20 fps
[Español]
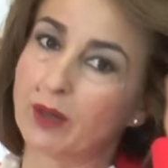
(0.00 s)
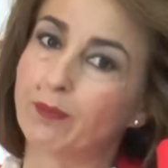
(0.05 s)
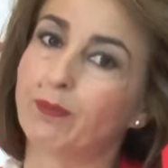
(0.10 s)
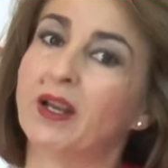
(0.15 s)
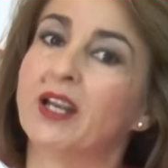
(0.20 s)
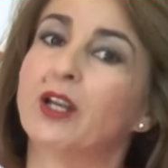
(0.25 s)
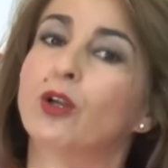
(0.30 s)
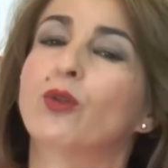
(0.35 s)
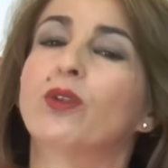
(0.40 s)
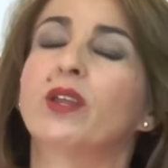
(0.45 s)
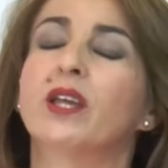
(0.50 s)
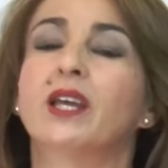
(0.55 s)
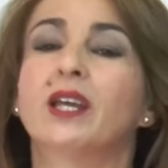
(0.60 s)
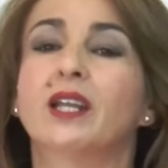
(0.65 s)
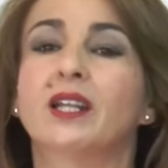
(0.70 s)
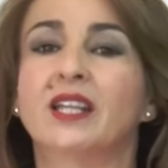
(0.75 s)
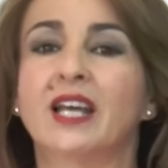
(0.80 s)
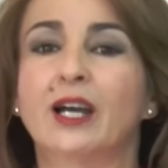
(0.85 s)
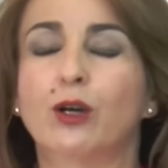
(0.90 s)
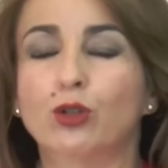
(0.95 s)
llevó al pleno
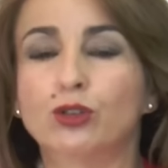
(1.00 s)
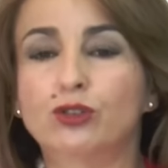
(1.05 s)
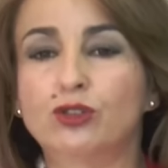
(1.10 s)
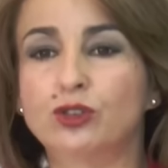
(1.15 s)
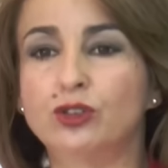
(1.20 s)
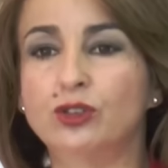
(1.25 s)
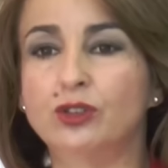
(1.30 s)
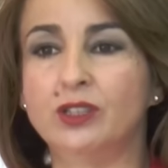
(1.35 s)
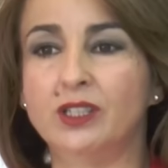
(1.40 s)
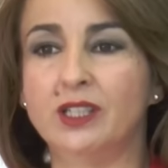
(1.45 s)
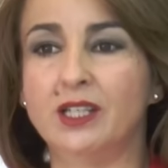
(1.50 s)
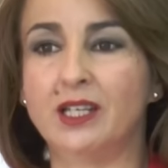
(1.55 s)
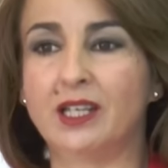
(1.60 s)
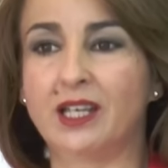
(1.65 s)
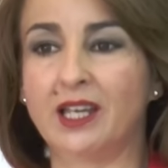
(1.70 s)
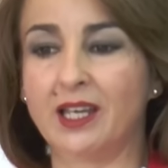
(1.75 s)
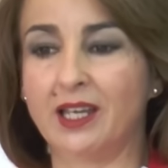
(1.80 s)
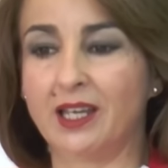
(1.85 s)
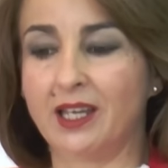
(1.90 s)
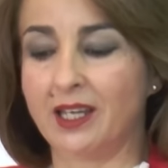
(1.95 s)
de, agosto y
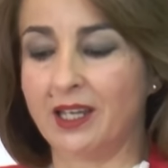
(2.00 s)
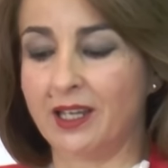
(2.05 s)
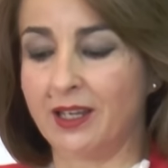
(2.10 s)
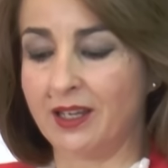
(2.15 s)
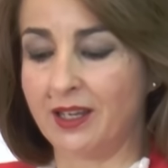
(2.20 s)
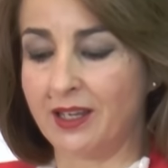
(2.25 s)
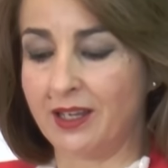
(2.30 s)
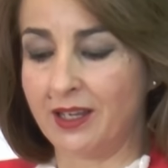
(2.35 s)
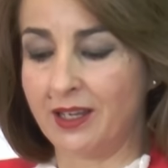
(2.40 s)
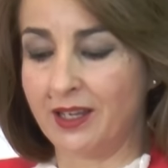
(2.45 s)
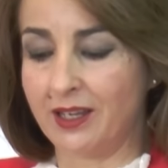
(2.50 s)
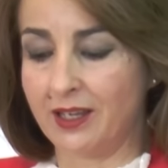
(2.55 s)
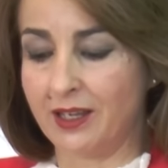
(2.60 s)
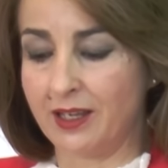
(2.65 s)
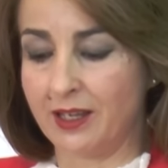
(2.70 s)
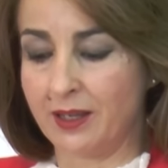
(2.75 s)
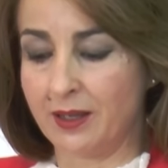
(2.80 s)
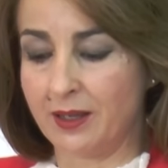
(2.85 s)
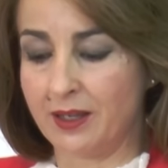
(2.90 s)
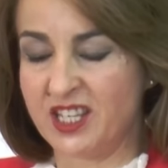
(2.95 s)
que
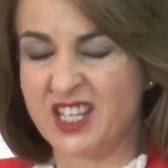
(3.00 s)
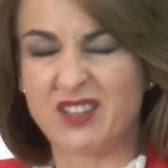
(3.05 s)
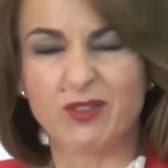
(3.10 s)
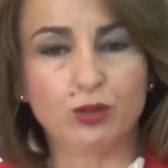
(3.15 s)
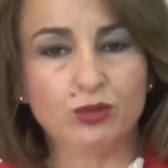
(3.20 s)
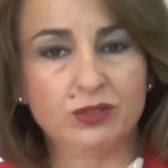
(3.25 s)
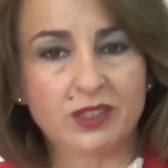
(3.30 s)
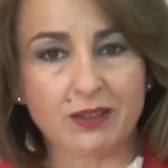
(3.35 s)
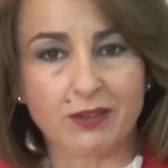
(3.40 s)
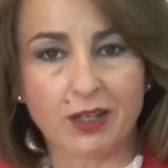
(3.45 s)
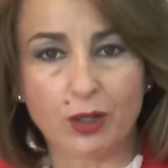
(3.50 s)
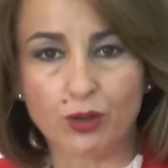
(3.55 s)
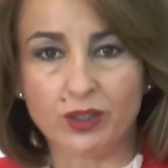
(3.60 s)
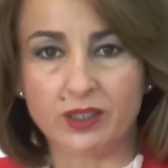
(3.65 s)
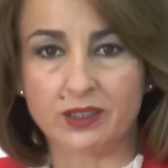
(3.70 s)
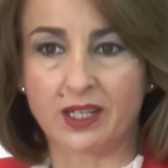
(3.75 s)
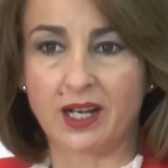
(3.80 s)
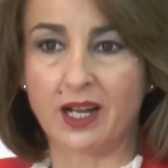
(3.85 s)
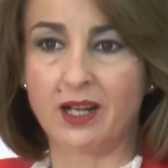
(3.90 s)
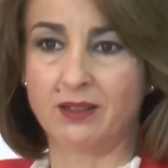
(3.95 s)
eh, lleva un trabajo
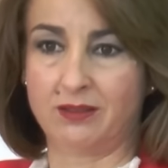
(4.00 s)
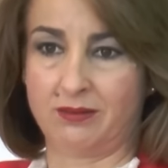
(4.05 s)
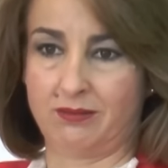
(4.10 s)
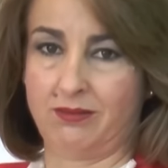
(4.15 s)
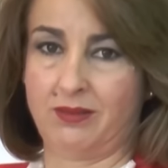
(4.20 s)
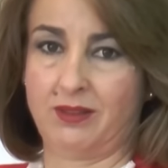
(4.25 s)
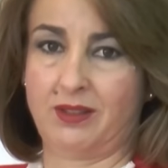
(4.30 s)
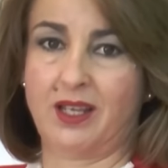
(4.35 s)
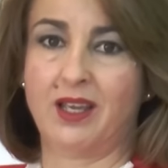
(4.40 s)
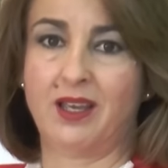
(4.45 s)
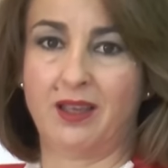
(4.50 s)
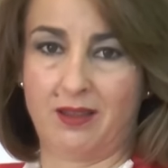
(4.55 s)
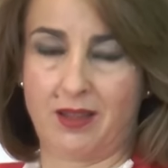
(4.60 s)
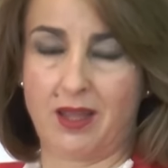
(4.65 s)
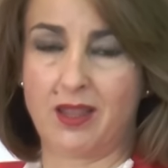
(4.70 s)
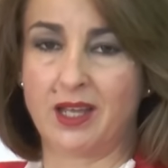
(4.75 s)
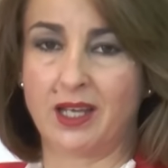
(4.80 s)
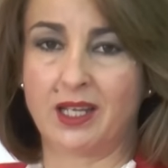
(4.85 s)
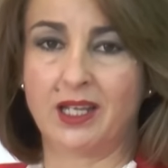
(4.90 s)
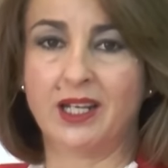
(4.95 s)
detrás que
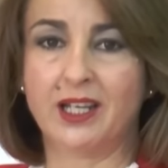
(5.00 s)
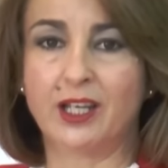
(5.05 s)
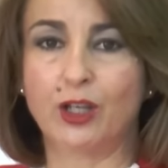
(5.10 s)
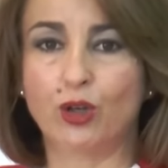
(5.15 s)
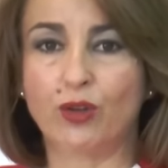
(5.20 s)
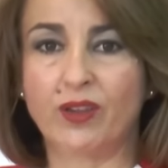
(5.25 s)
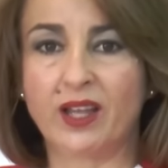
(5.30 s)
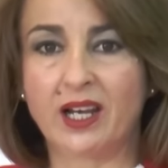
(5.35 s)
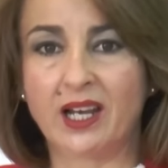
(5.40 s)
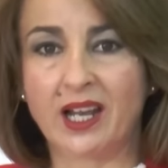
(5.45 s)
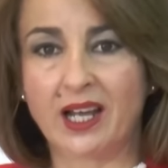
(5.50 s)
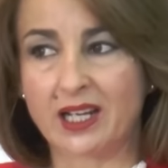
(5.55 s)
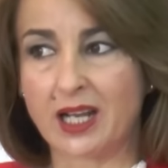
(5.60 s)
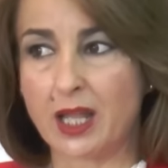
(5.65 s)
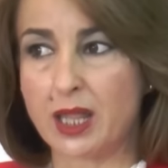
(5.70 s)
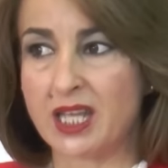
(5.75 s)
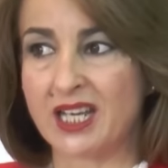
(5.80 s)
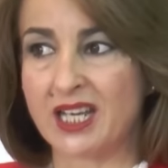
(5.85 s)
desde aquí le quiero dar las